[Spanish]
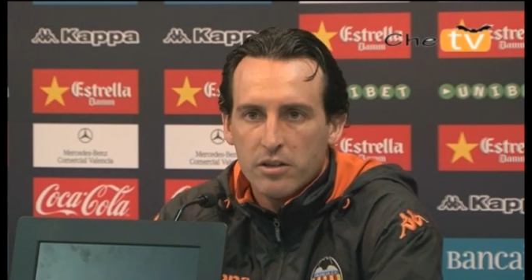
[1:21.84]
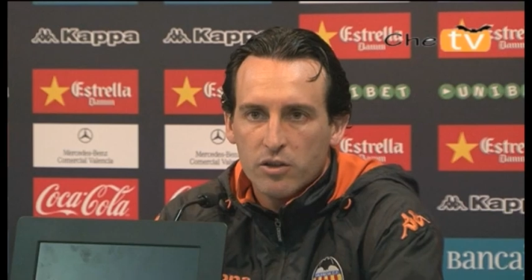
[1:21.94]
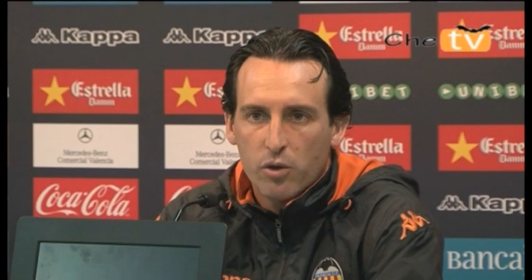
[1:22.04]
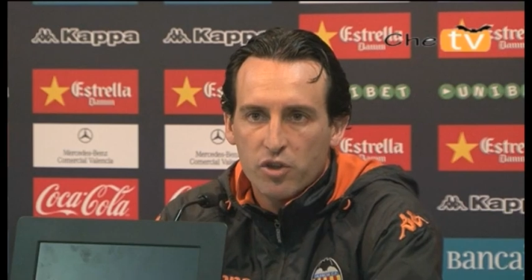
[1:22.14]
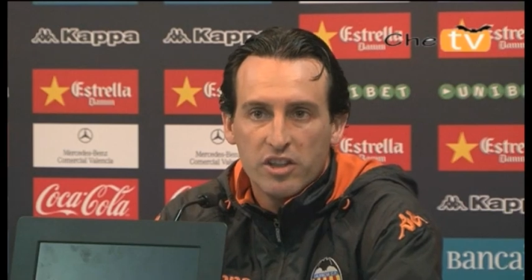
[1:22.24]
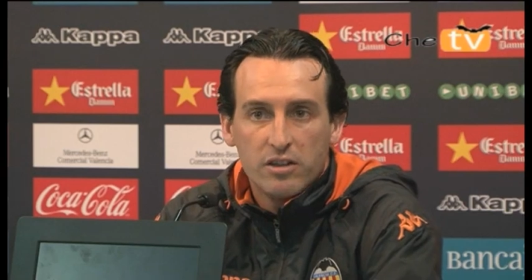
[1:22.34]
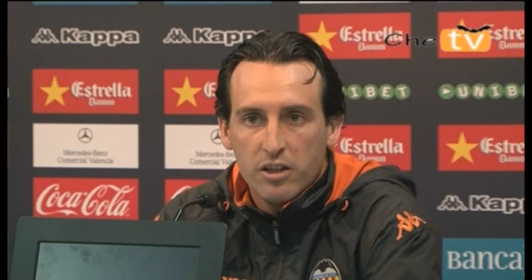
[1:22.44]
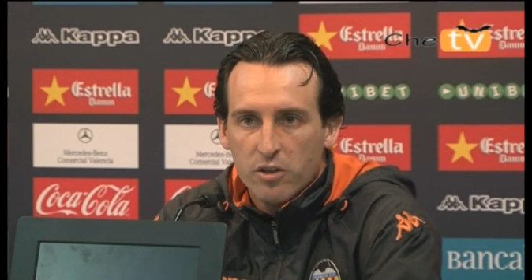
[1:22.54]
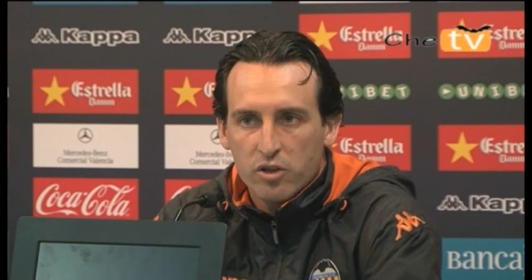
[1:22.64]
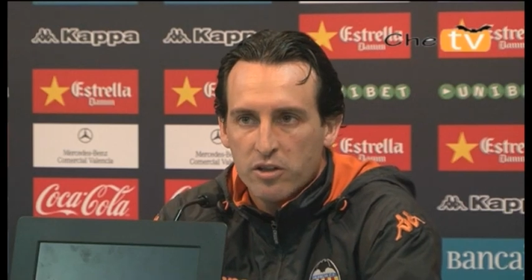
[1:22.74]
todos los
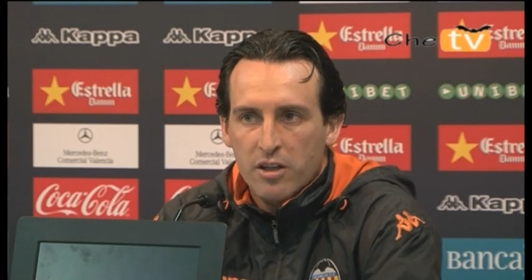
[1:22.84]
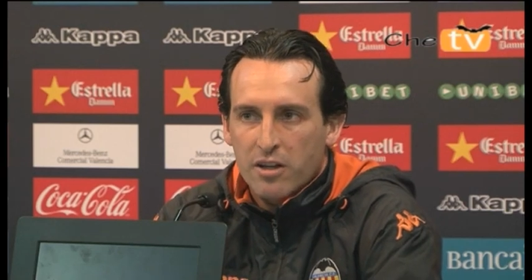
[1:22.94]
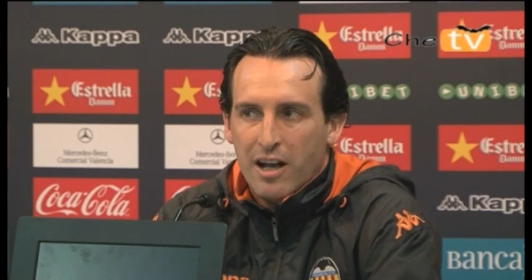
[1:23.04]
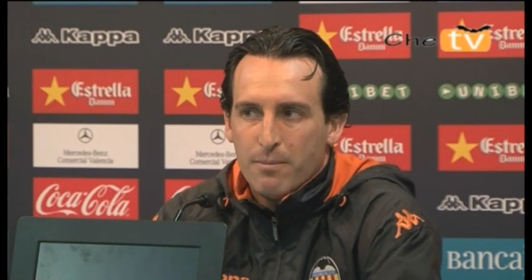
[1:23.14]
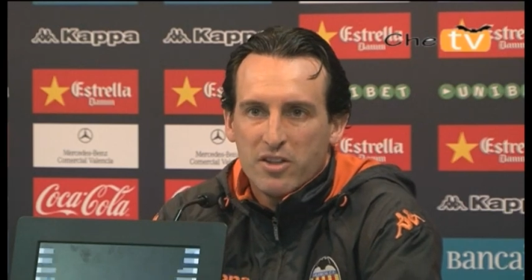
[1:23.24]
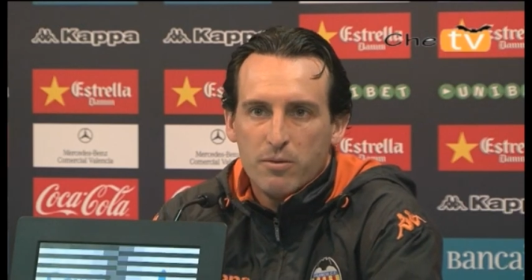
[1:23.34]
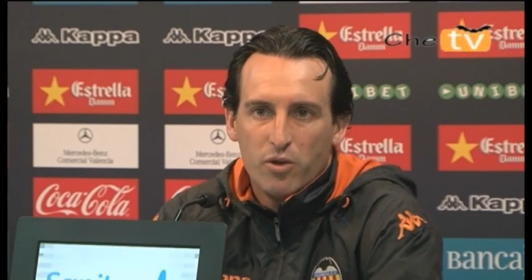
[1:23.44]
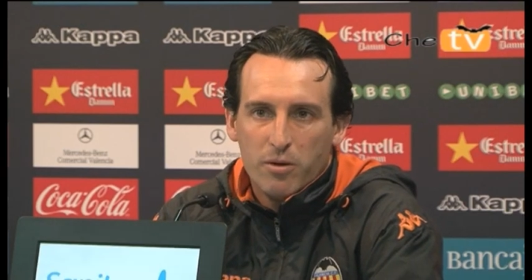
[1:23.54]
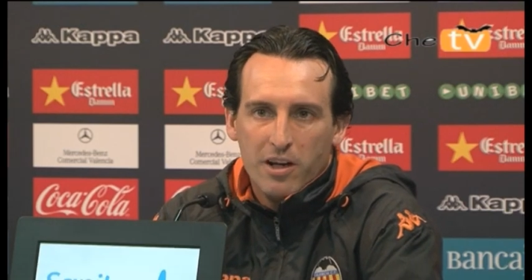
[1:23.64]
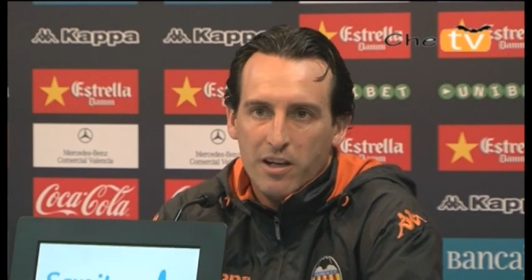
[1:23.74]
sentidos al máximo
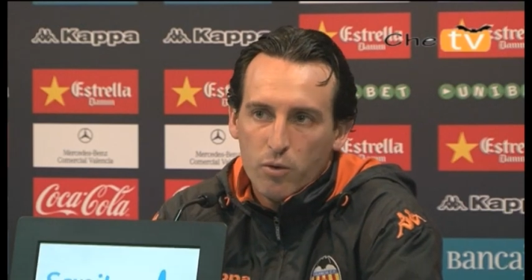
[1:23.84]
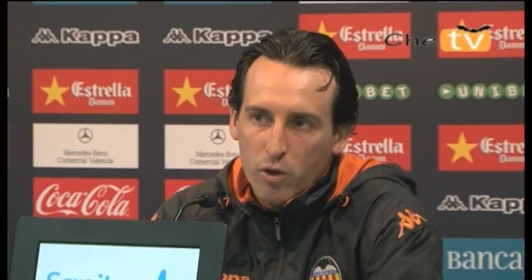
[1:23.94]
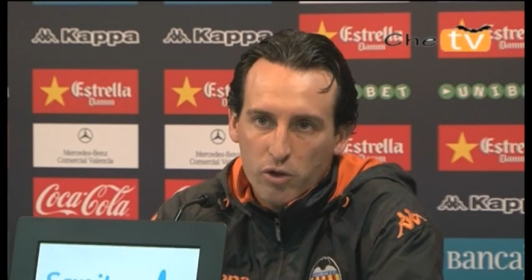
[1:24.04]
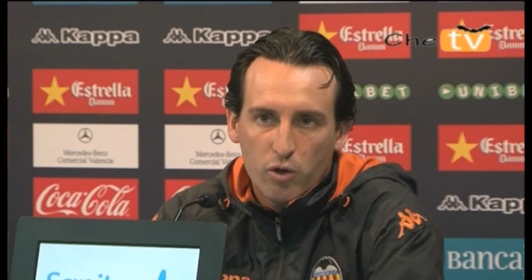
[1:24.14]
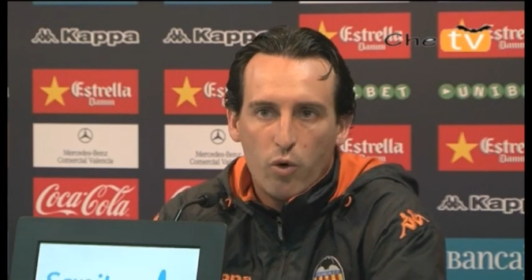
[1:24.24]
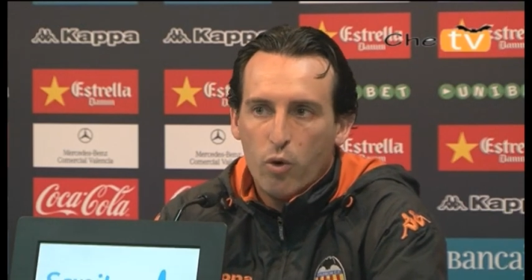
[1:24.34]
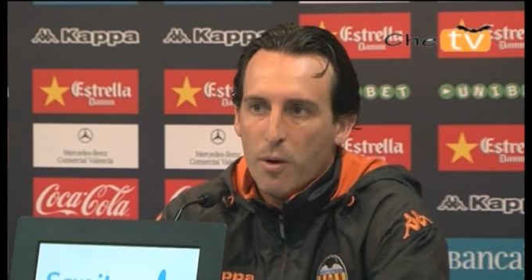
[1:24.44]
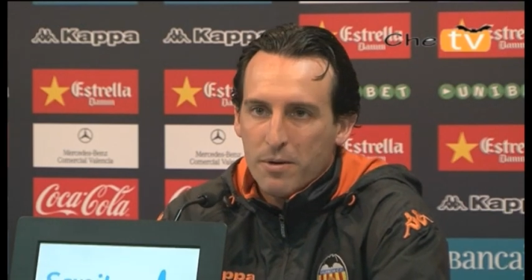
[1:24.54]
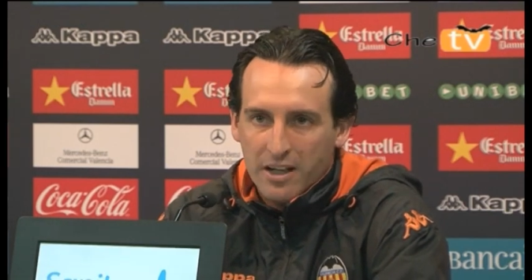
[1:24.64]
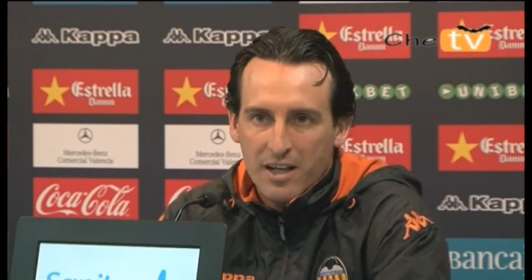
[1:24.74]
nivel y luego en el juego
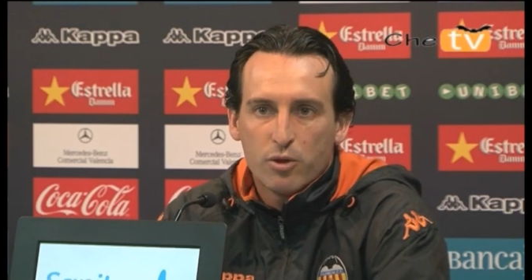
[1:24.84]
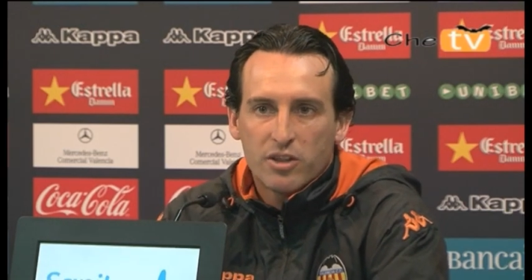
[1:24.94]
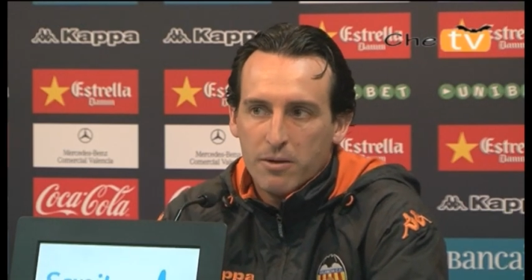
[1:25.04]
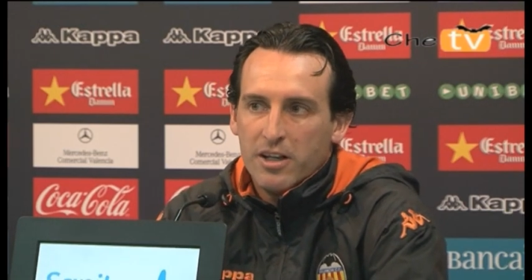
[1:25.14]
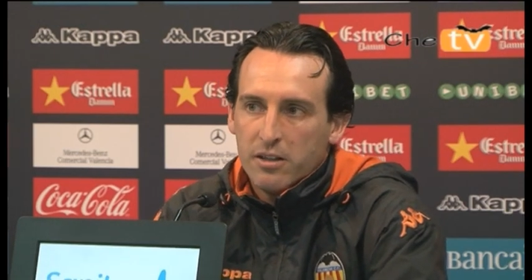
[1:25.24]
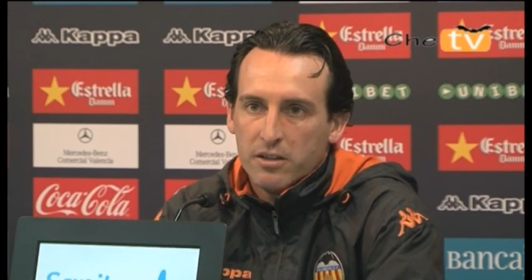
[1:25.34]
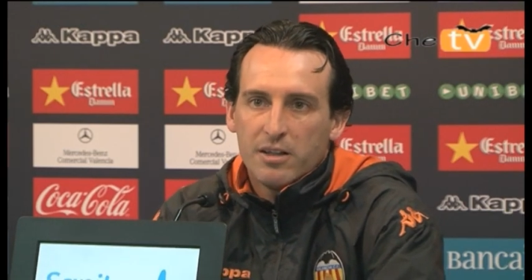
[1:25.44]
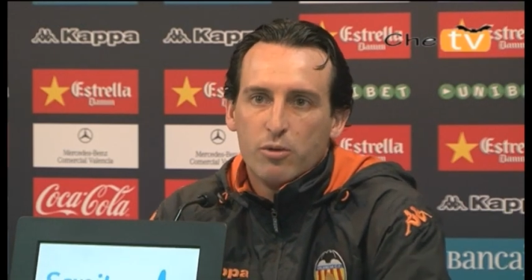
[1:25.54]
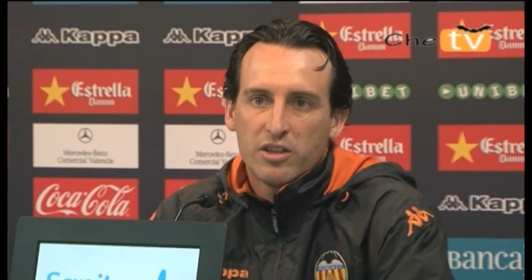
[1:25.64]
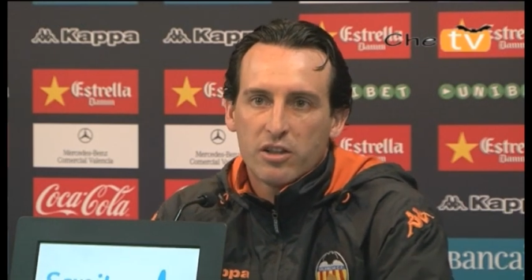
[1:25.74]
apretaremos también,
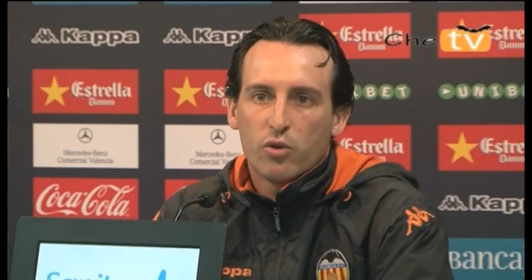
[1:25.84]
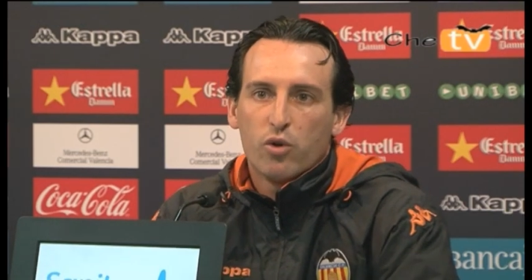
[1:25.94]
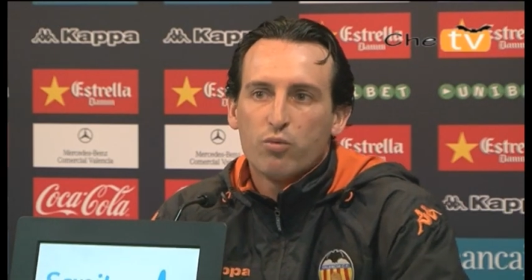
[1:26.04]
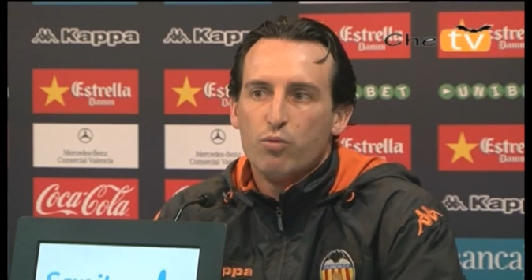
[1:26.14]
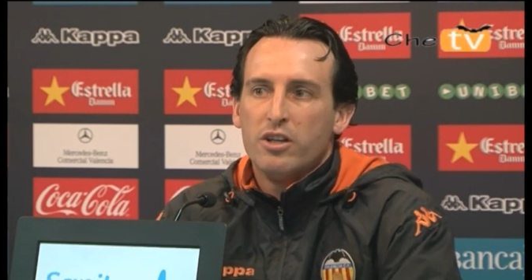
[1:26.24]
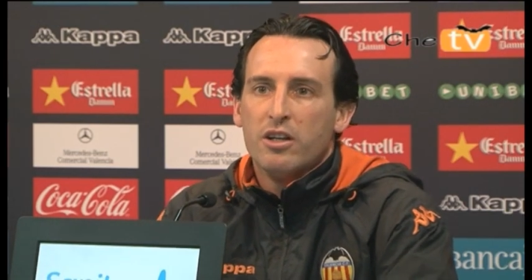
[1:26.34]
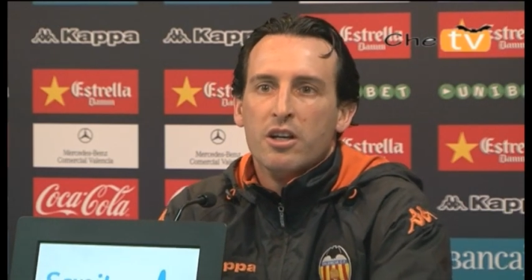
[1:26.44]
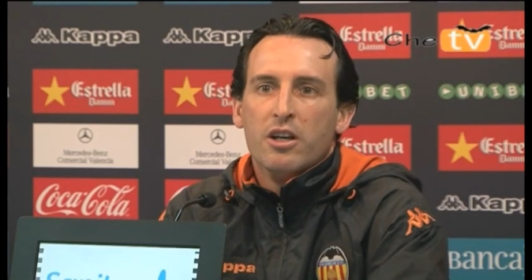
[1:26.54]
intentaremos estar todos muy